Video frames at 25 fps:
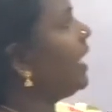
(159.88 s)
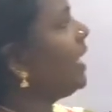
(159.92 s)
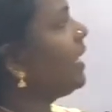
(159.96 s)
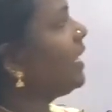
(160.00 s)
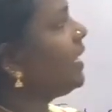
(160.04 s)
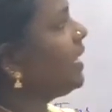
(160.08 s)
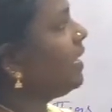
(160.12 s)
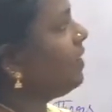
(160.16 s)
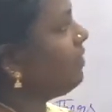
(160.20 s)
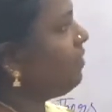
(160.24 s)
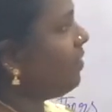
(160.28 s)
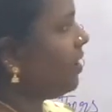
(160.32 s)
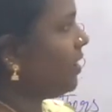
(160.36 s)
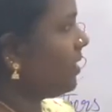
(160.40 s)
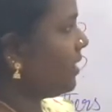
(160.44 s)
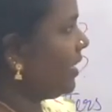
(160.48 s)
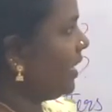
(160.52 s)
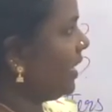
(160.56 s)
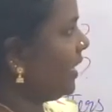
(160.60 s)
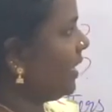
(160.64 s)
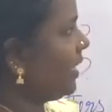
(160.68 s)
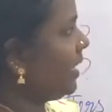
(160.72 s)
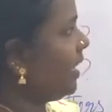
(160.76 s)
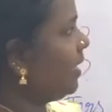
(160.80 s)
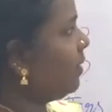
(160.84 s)
எங்கே
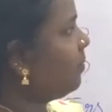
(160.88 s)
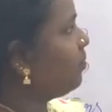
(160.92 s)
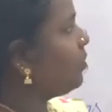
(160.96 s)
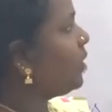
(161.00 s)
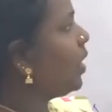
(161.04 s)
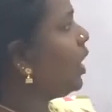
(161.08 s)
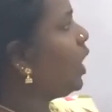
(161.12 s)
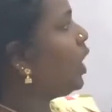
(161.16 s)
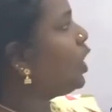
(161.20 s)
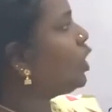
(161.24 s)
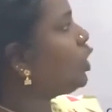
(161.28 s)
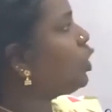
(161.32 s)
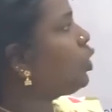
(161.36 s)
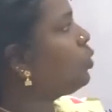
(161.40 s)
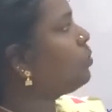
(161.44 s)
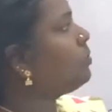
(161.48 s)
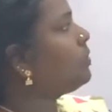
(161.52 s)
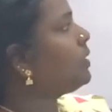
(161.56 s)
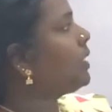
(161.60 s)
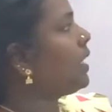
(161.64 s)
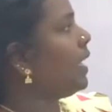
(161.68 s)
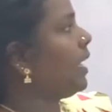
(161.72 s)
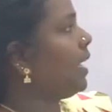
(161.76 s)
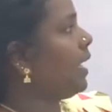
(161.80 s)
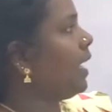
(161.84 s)
வாழ்கிறீர்கள் தும்
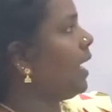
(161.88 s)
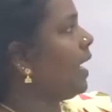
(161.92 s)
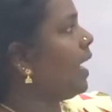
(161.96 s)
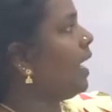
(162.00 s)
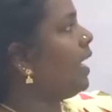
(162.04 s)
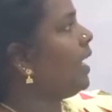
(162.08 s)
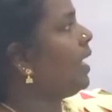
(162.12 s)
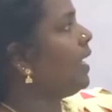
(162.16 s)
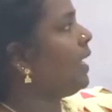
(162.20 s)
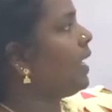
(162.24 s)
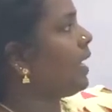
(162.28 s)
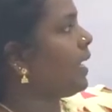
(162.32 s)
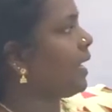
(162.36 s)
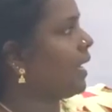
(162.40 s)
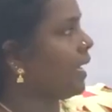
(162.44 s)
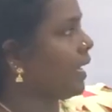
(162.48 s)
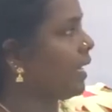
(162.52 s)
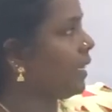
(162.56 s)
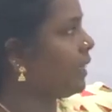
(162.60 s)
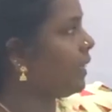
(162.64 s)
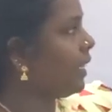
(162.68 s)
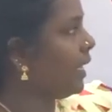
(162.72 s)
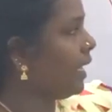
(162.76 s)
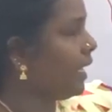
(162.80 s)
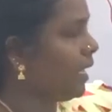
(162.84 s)
கஹா
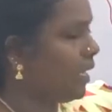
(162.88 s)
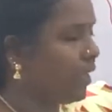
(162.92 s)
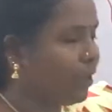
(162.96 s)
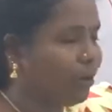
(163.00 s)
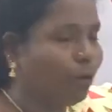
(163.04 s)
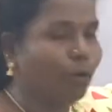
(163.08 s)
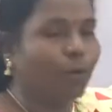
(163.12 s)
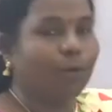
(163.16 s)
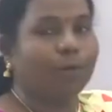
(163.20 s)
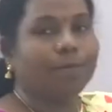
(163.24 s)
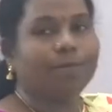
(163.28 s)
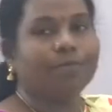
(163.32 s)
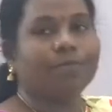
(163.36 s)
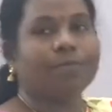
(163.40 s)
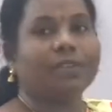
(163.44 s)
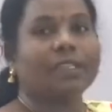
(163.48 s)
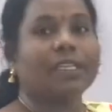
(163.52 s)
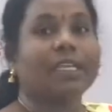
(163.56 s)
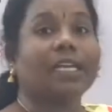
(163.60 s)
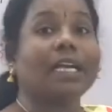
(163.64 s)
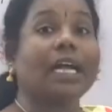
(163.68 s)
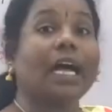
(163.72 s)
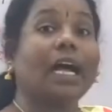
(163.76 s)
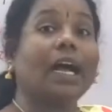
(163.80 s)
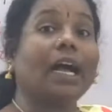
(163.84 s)
ரகத்தேகோ
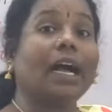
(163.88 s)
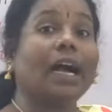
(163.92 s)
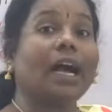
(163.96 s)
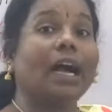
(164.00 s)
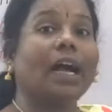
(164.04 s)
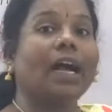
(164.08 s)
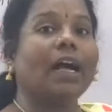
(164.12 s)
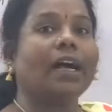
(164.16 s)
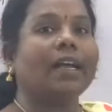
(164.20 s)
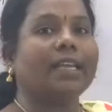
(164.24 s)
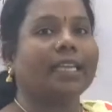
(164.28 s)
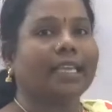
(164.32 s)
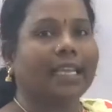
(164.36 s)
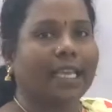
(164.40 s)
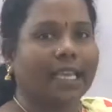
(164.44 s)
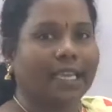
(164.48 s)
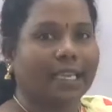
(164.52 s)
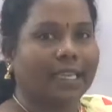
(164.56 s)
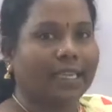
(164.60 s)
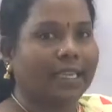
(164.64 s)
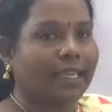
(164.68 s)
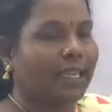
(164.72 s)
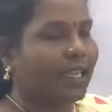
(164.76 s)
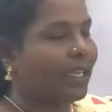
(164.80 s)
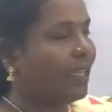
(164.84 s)
கஹா
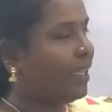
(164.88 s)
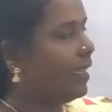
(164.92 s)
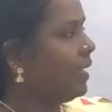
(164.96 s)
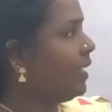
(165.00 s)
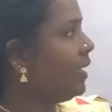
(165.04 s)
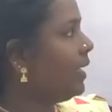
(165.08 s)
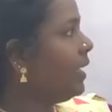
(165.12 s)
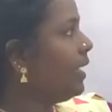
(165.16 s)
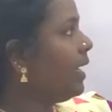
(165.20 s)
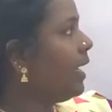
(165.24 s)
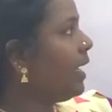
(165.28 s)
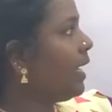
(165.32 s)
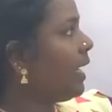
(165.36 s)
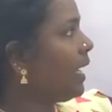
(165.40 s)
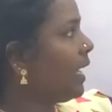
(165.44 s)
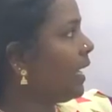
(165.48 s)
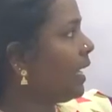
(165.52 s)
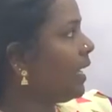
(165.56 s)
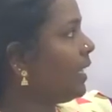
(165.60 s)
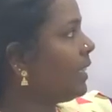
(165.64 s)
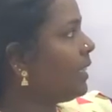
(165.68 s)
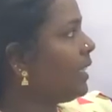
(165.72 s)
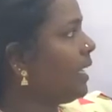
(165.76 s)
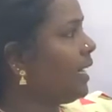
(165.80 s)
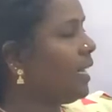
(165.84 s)
எங்கே
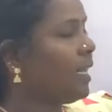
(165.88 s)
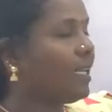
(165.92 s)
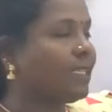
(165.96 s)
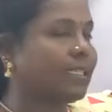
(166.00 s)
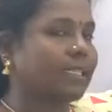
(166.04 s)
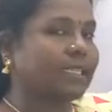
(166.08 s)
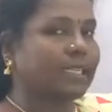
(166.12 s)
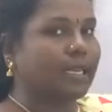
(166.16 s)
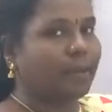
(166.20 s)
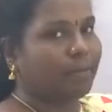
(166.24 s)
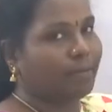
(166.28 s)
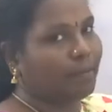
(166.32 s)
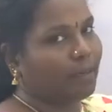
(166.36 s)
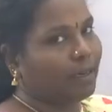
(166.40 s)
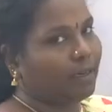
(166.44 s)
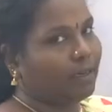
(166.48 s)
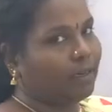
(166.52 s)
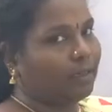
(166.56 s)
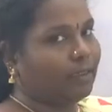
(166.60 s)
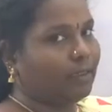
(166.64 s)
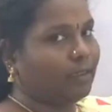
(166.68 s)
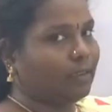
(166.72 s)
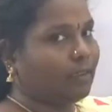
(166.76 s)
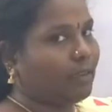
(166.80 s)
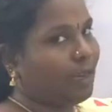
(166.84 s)
ரகத்தேன்னா ஸ்டே
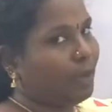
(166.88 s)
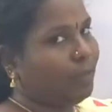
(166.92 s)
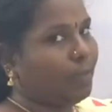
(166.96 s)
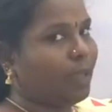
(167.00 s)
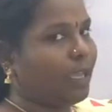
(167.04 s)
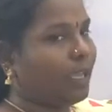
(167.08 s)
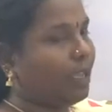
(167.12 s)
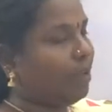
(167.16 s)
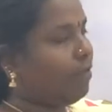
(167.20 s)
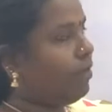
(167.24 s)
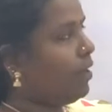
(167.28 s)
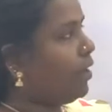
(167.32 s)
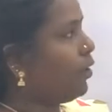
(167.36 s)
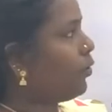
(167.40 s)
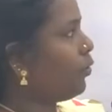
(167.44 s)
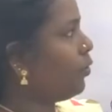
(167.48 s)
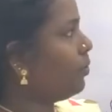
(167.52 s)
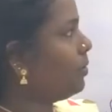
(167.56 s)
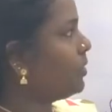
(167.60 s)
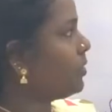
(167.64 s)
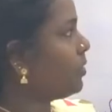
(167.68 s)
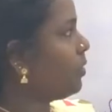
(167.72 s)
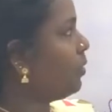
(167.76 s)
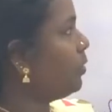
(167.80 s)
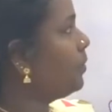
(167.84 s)
பண்ணுறது நம்ம எங்கே வாழ்கிறோம்
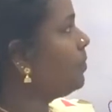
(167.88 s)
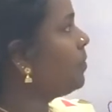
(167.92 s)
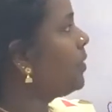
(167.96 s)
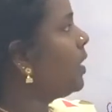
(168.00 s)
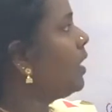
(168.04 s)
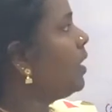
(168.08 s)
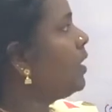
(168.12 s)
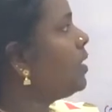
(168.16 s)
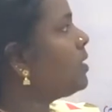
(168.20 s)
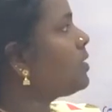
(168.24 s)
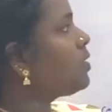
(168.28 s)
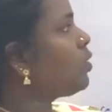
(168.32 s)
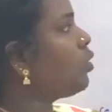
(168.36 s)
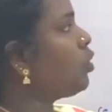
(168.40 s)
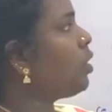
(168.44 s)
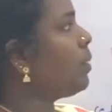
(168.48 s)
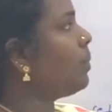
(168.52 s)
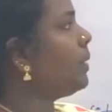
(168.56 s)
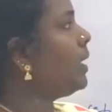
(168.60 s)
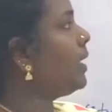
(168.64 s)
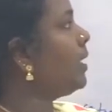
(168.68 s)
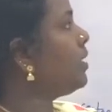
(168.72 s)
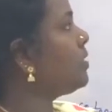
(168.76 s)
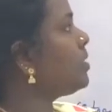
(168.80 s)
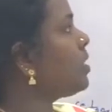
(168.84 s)
அப்படின்னு சொல்லுவோம் ஸோ நம்ம
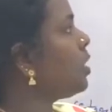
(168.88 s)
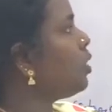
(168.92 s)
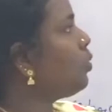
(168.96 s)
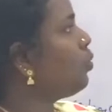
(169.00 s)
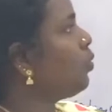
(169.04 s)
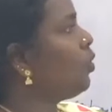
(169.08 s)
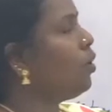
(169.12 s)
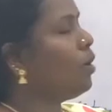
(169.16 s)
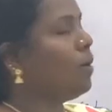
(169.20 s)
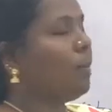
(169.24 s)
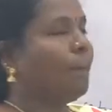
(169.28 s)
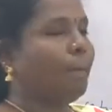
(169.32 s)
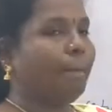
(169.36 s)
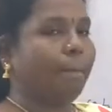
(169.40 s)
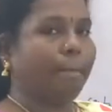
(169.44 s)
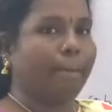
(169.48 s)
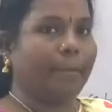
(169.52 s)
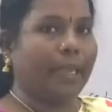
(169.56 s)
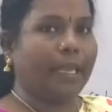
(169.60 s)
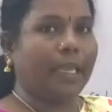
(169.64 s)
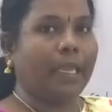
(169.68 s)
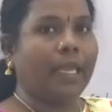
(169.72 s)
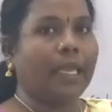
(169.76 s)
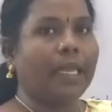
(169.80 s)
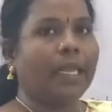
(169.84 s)
என்ன சொல்லுவோம்
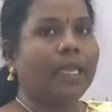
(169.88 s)
மே